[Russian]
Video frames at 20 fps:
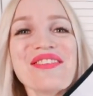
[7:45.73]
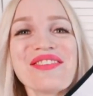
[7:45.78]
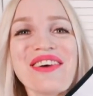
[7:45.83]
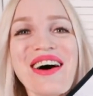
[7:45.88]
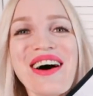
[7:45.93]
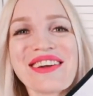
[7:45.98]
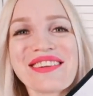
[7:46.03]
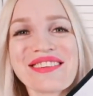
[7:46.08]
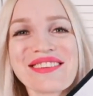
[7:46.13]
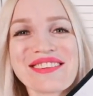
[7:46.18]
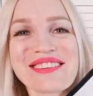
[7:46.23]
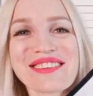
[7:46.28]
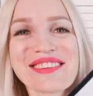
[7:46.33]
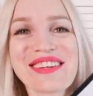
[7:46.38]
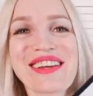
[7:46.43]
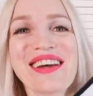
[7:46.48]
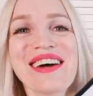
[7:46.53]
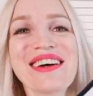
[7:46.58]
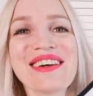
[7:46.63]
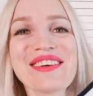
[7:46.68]

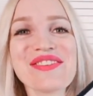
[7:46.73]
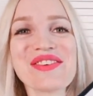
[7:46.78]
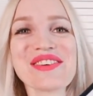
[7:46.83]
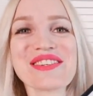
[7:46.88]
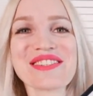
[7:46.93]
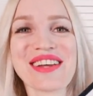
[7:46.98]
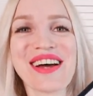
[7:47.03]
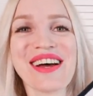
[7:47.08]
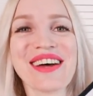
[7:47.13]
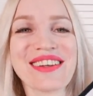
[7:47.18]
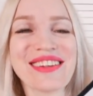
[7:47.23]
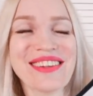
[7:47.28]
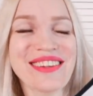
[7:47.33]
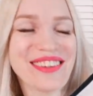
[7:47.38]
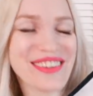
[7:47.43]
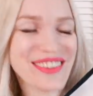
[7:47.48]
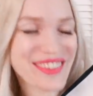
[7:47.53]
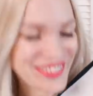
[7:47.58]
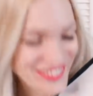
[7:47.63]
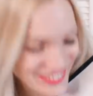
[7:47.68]
фартушек, и, пожалуйста,